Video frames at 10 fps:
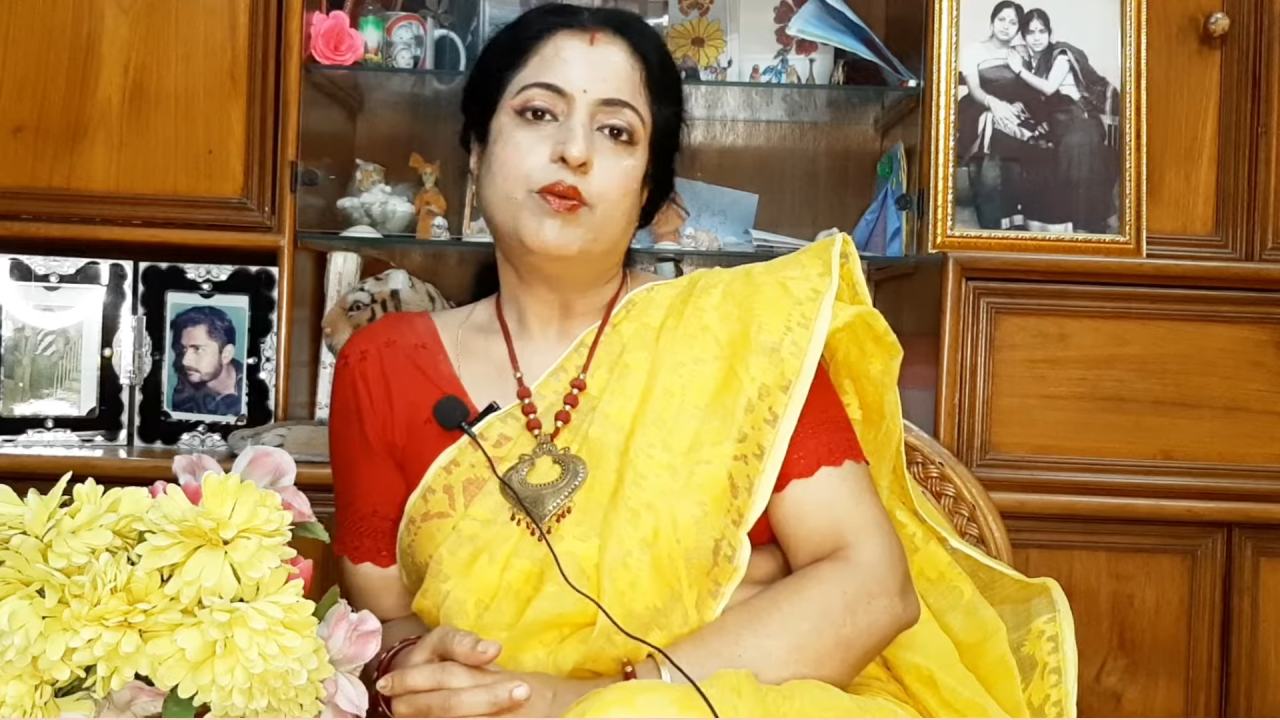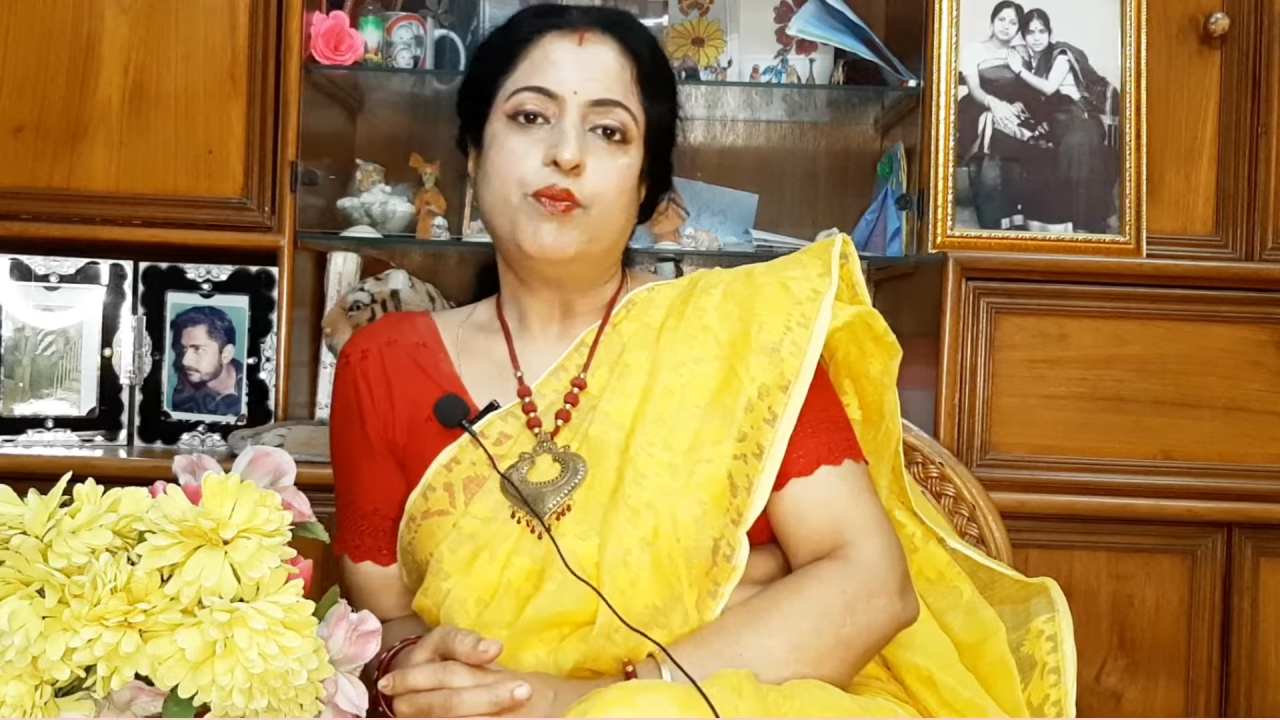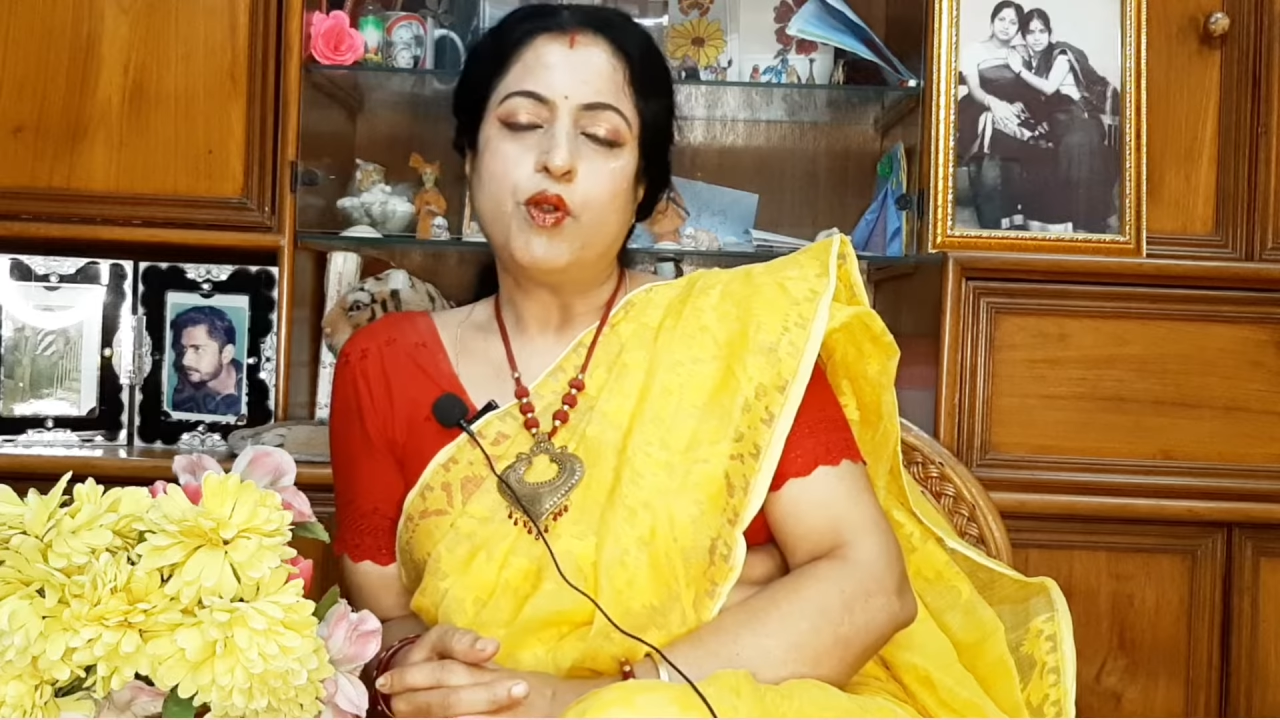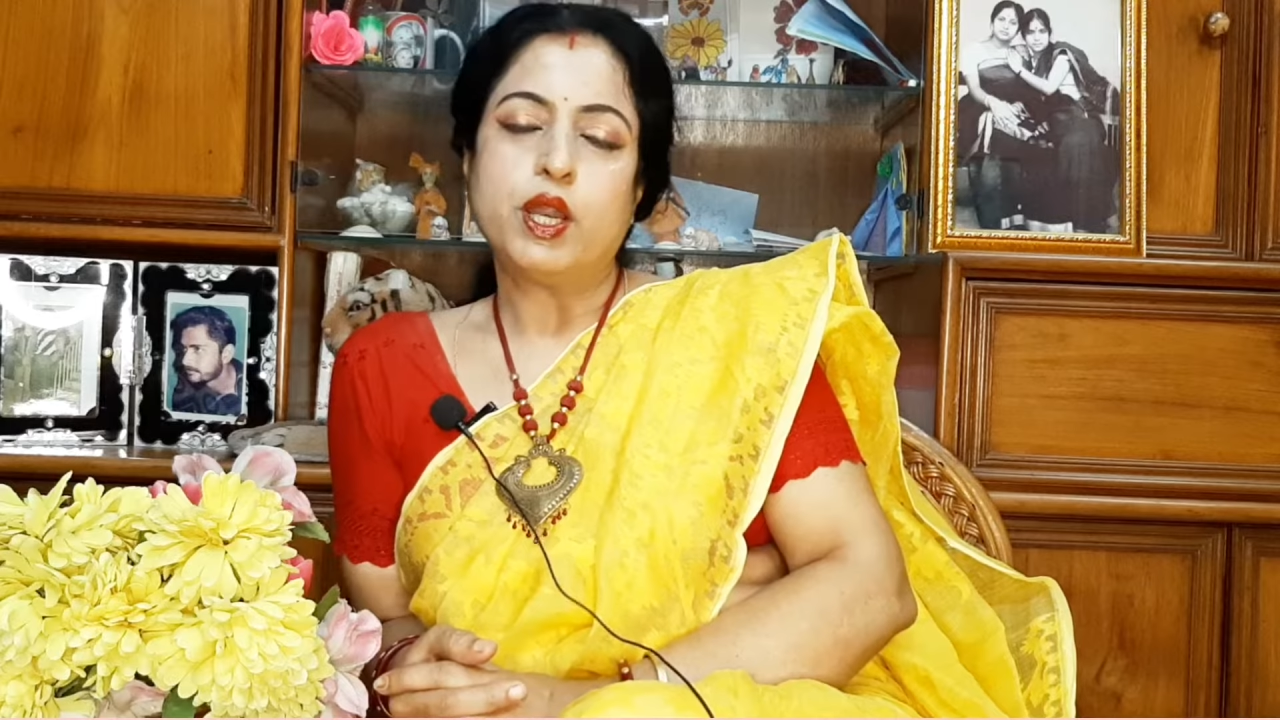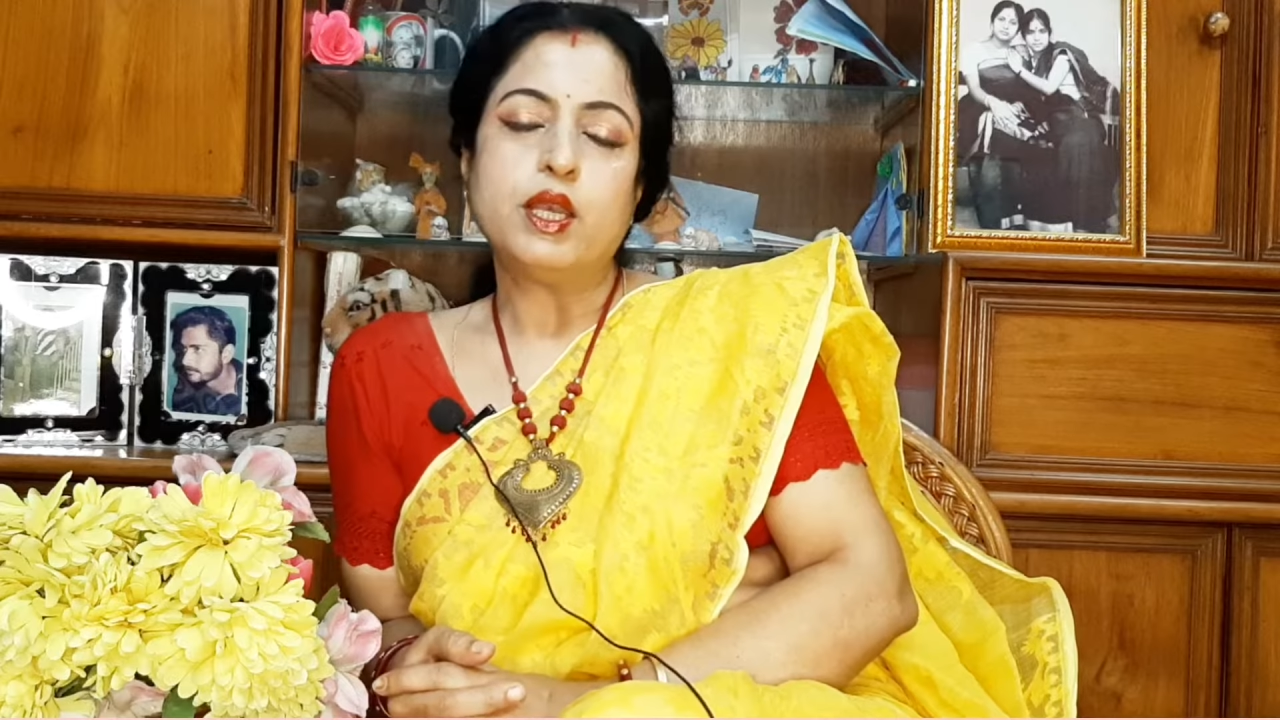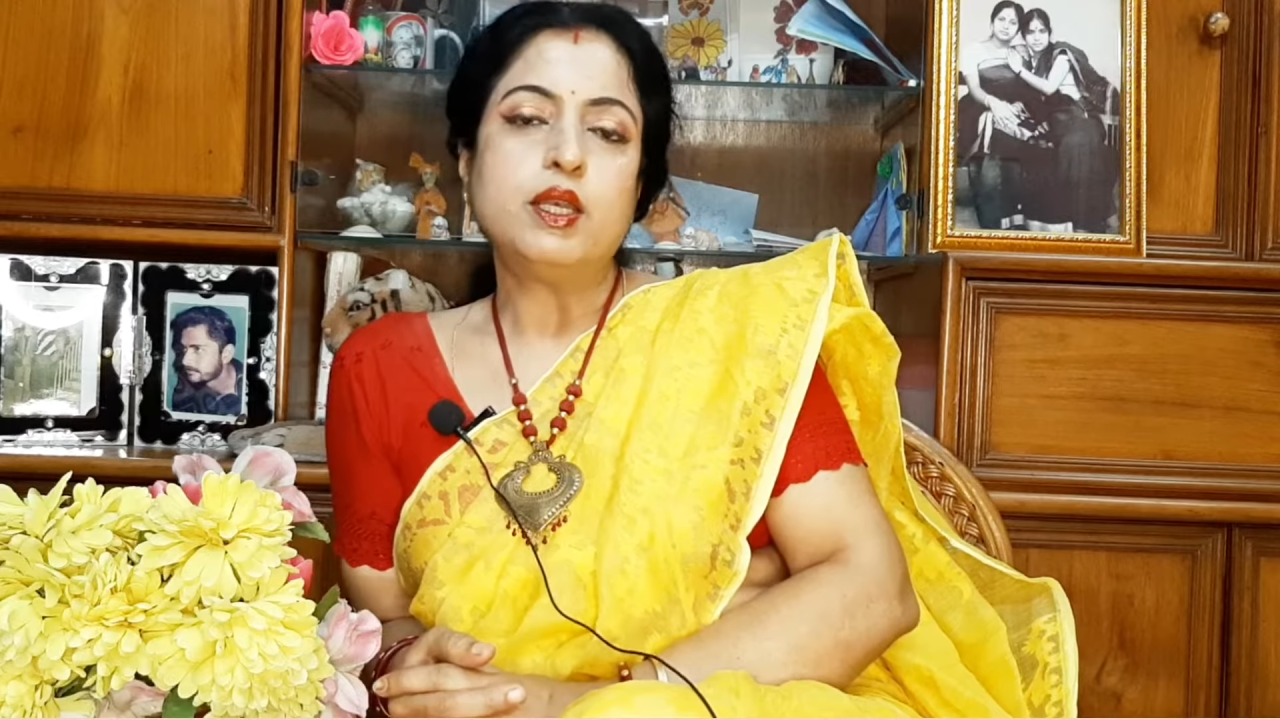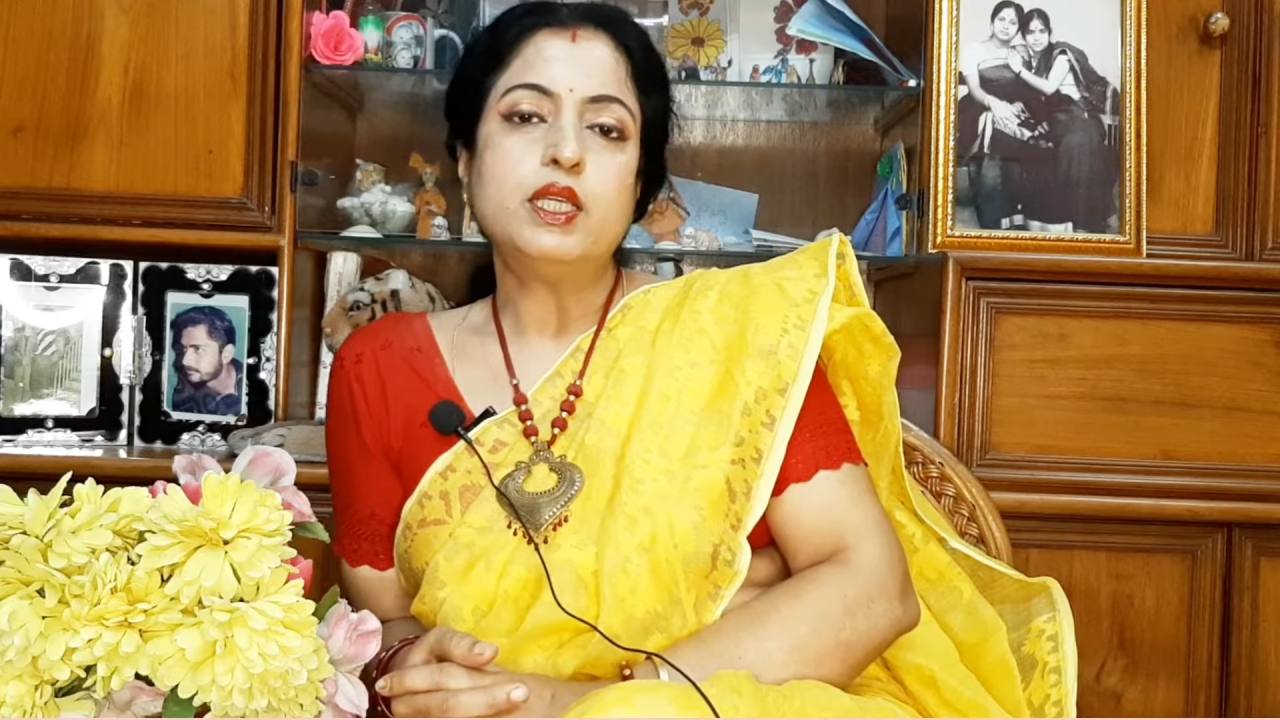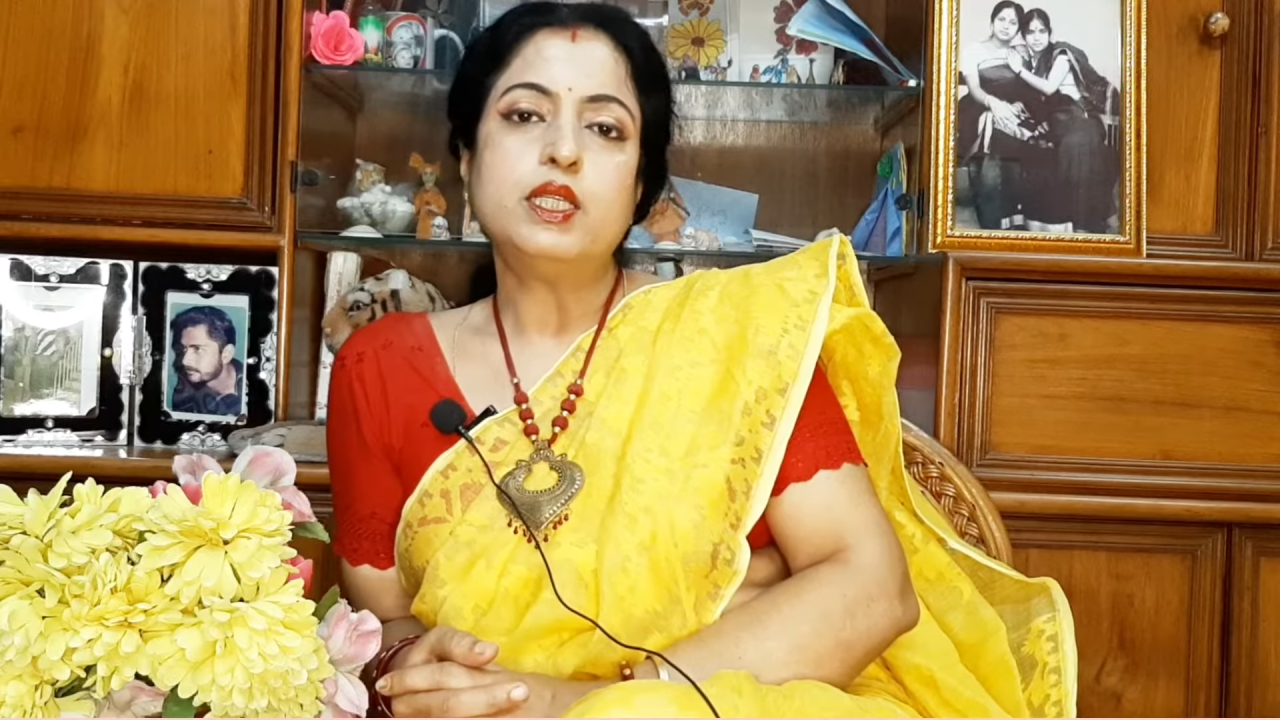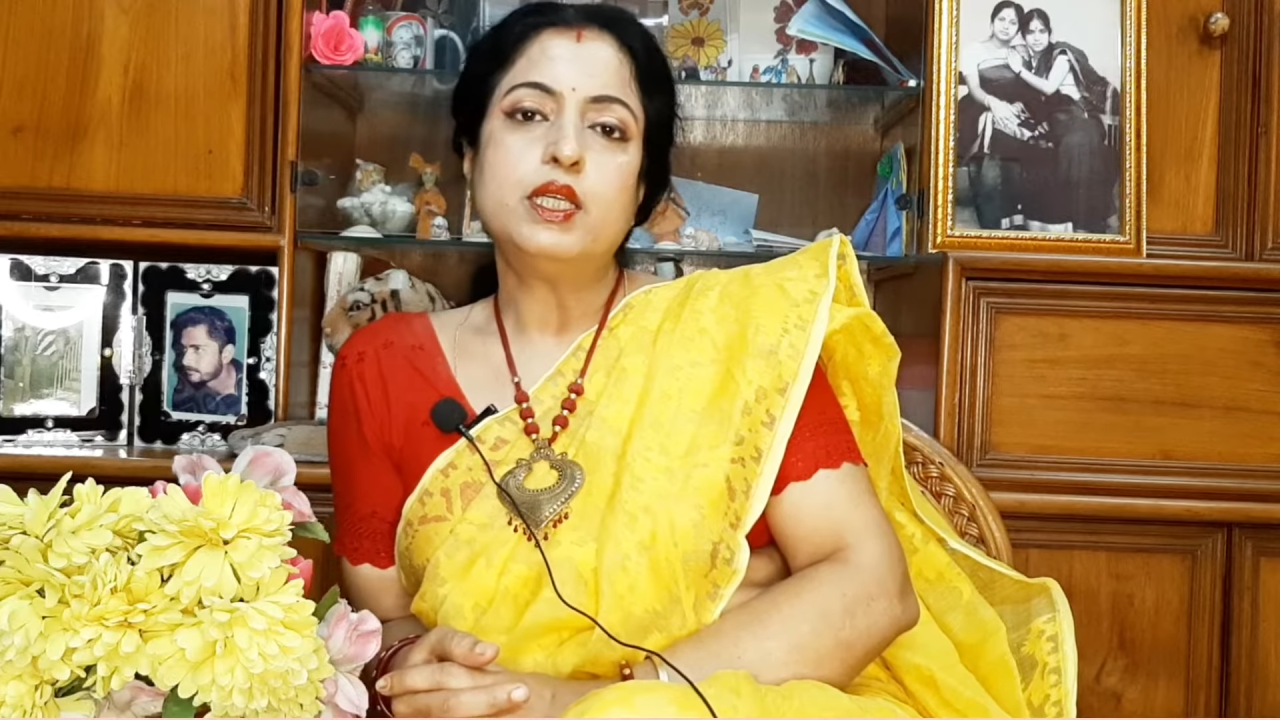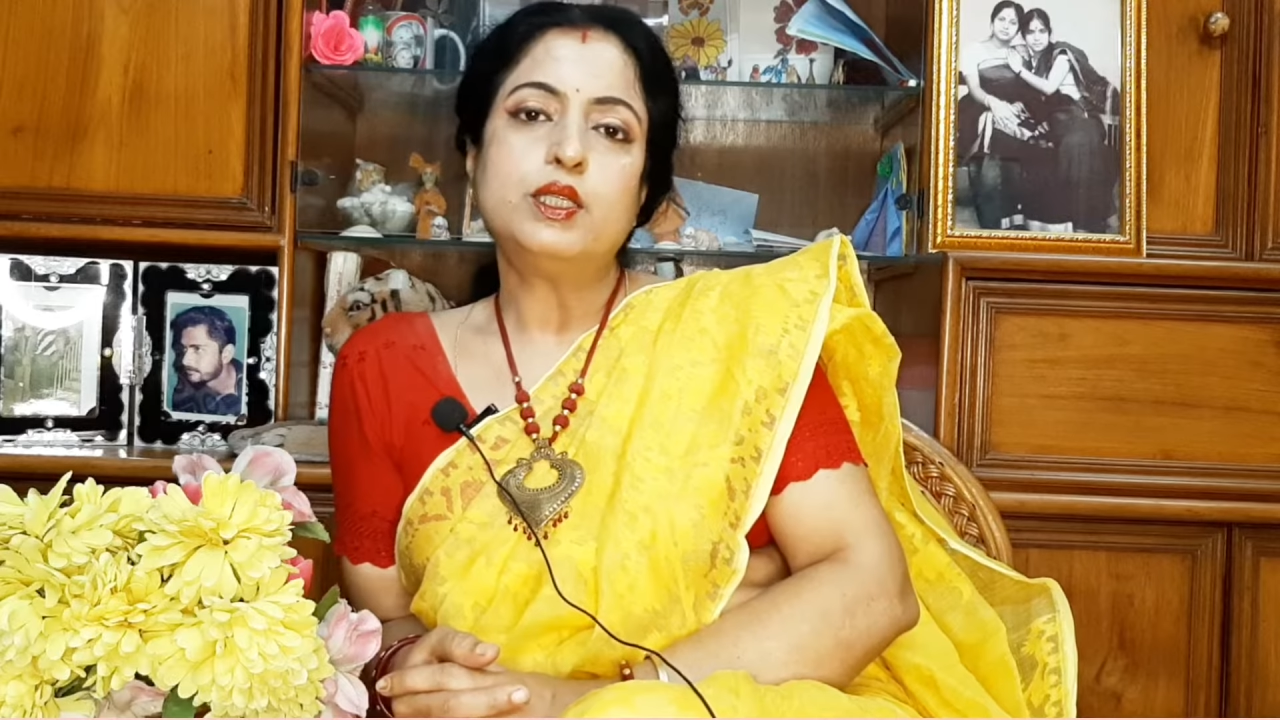পরেন
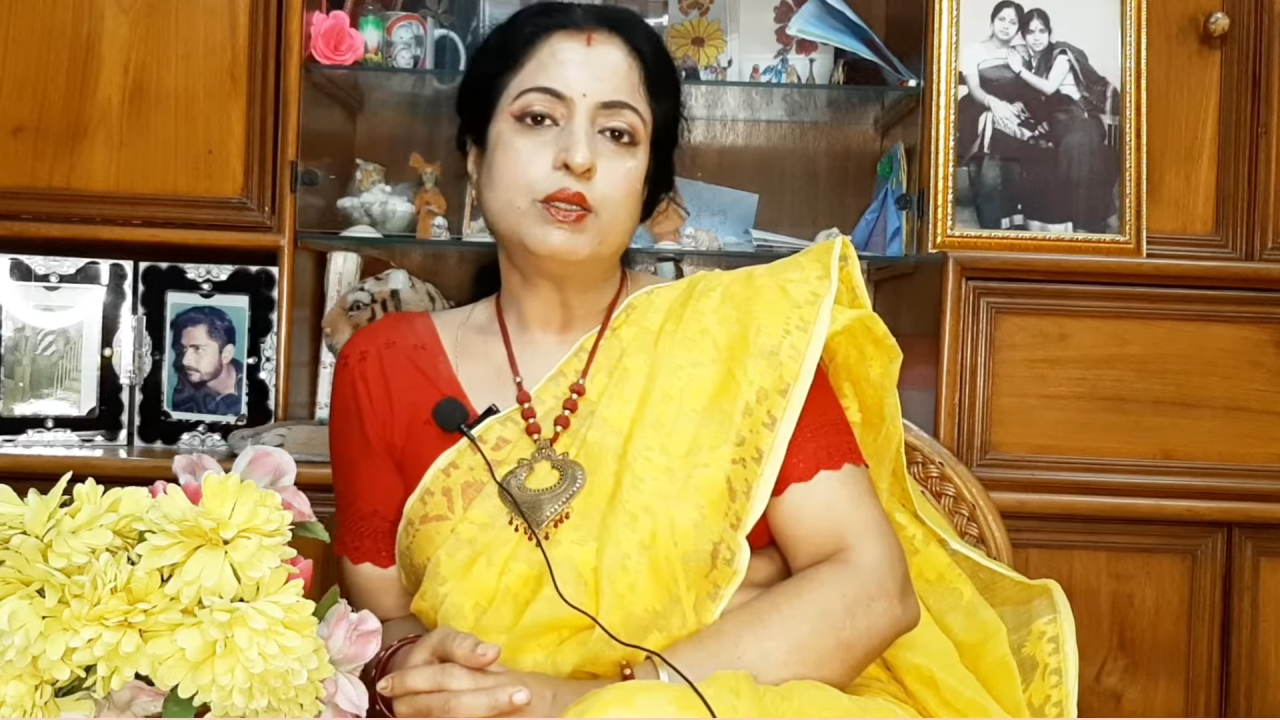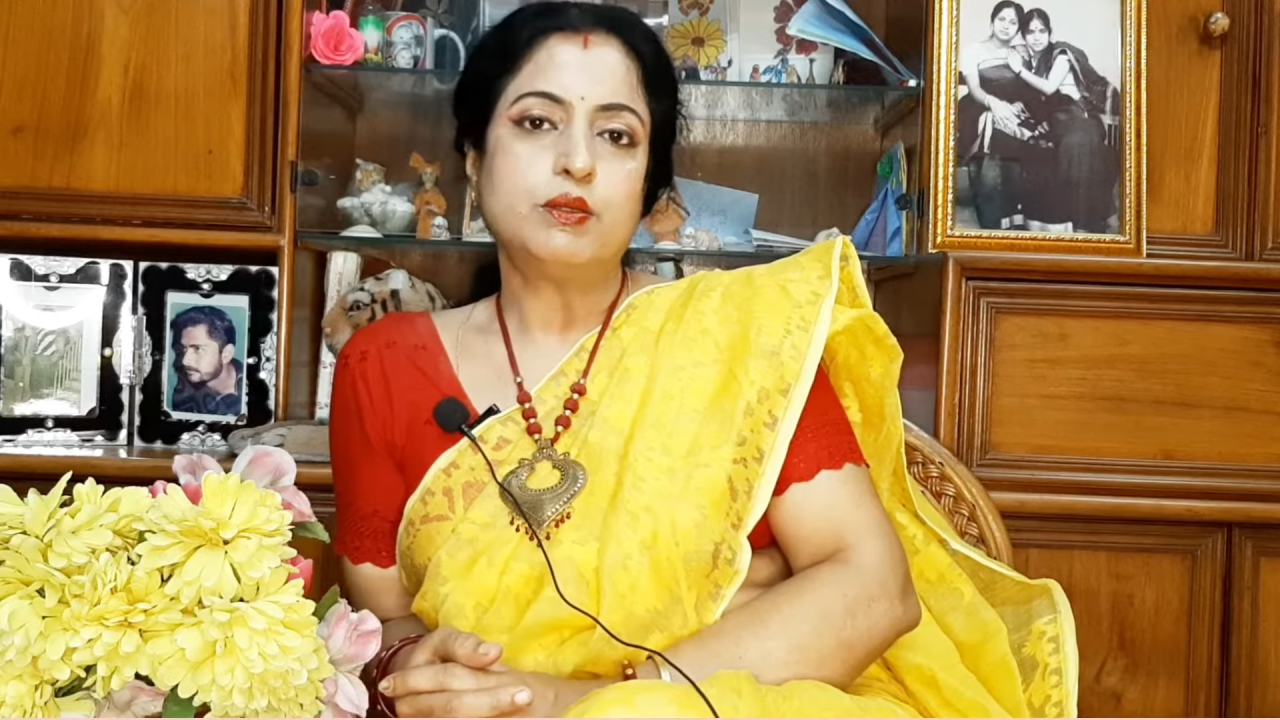নিজেদের